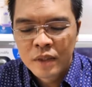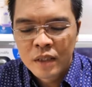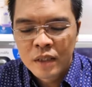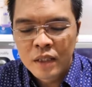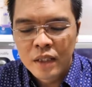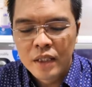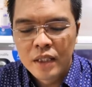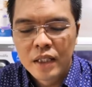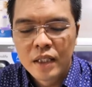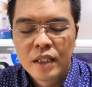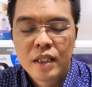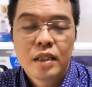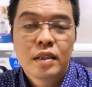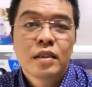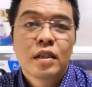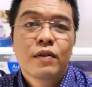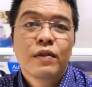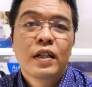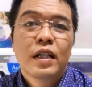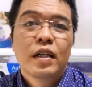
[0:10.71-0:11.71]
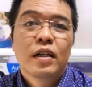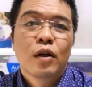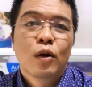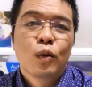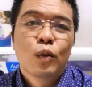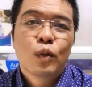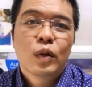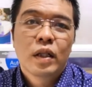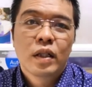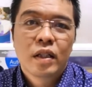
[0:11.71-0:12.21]
Thì so với đời
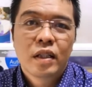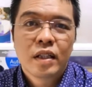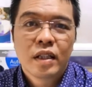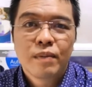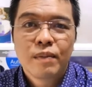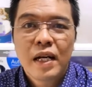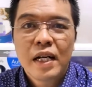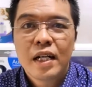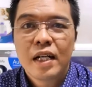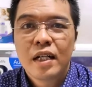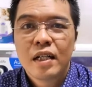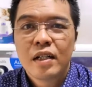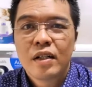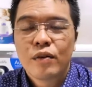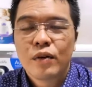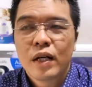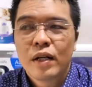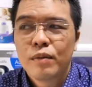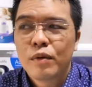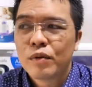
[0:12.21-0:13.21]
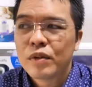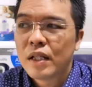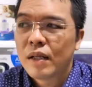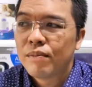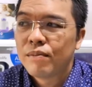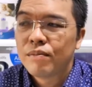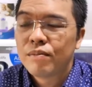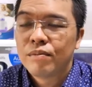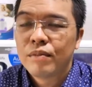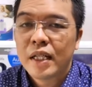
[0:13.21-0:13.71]
cũ thì nó chỉ mắc hơn có khoảng một
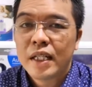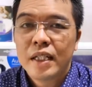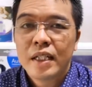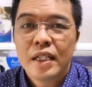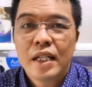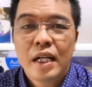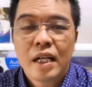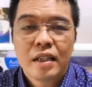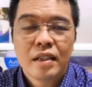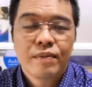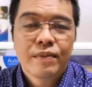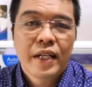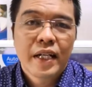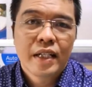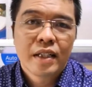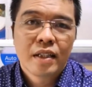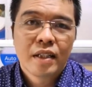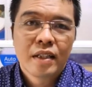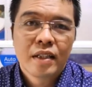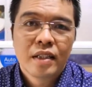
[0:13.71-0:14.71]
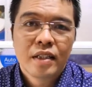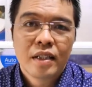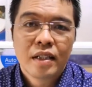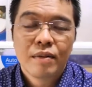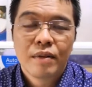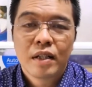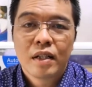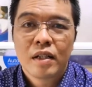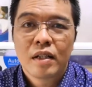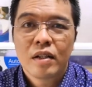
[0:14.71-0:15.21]
trăm mấy đến hai trăm ngàn thôi, nhưng
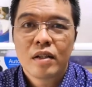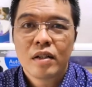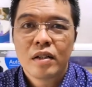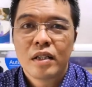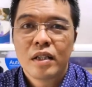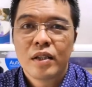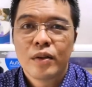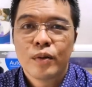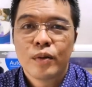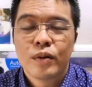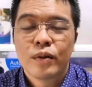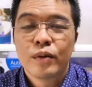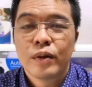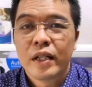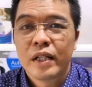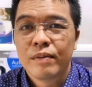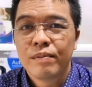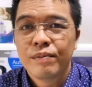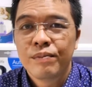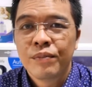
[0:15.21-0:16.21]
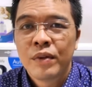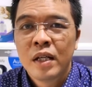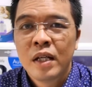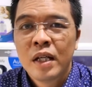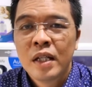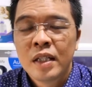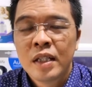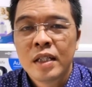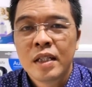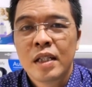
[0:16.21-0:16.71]
mà nó có nhiều ưu điểm.
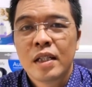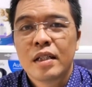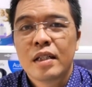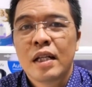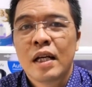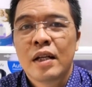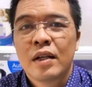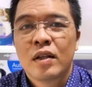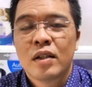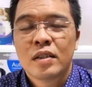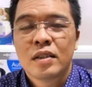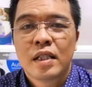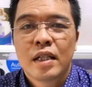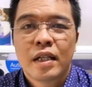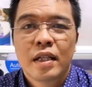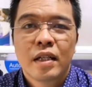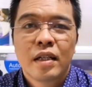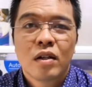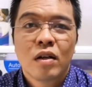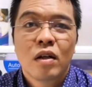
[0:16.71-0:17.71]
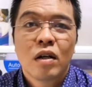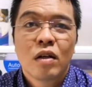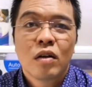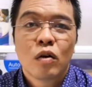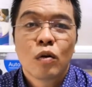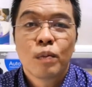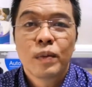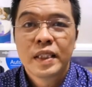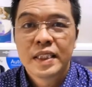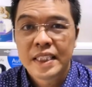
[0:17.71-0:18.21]
Thứ nhất là nó sẽ có
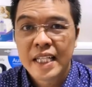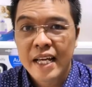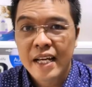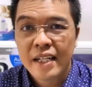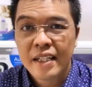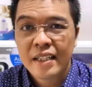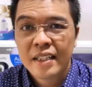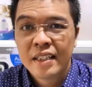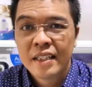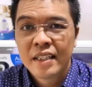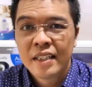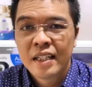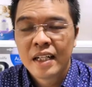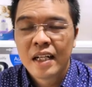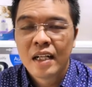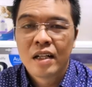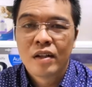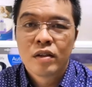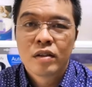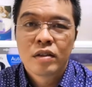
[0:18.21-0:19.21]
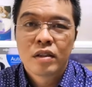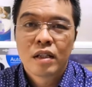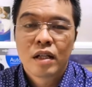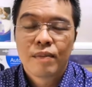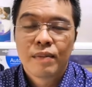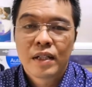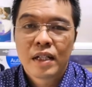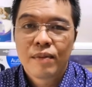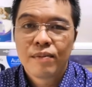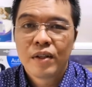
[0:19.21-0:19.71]
cục pin sạc, à, tức là
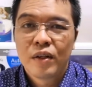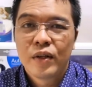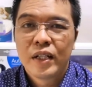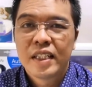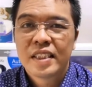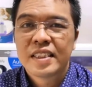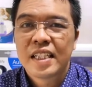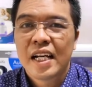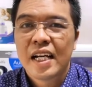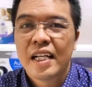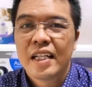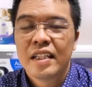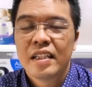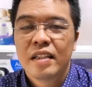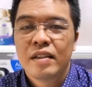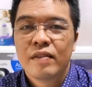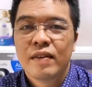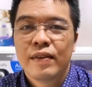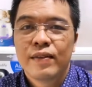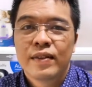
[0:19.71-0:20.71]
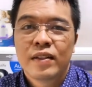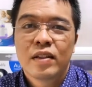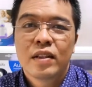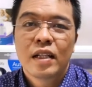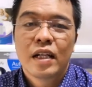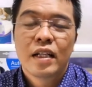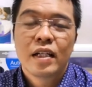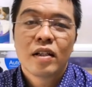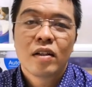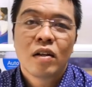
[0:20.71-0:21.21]
mình cắm vào điện xài và mình có
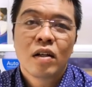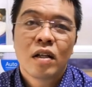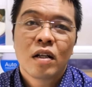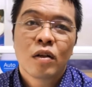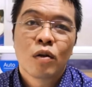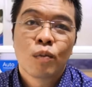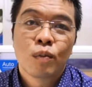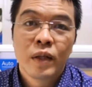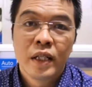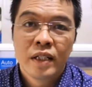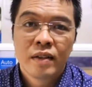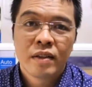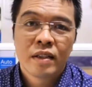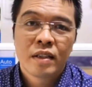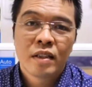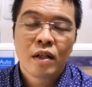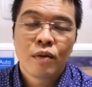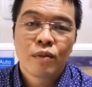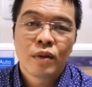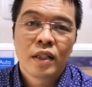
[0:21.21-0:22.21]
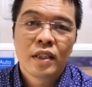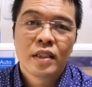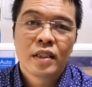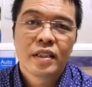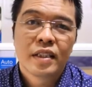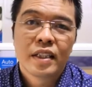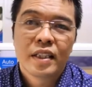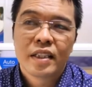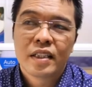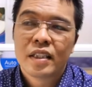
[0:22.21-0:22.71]
thể có cục pin bên trong để trữ
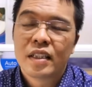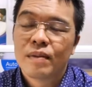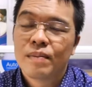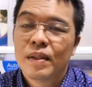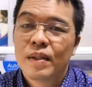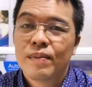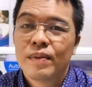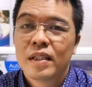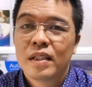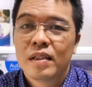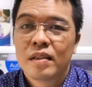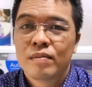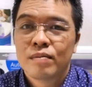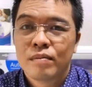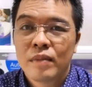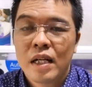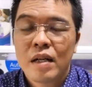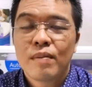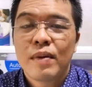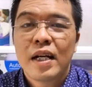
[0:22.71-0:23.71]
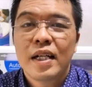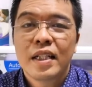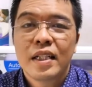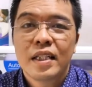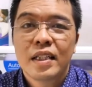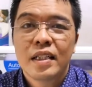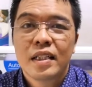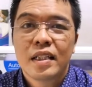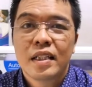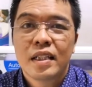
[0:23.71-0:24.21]
điện khi mà mình mang máy
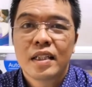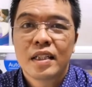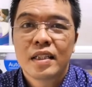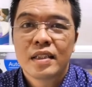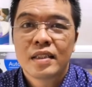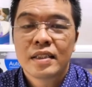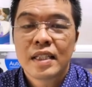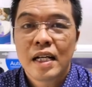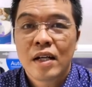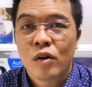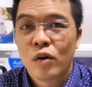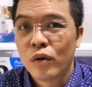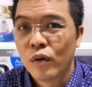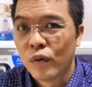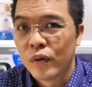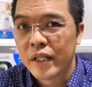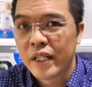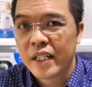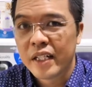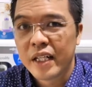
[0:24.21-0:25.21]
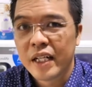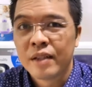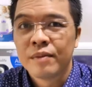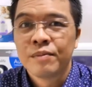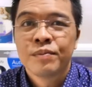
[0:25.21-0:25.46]
đi xa khỏi nguồn điện nè.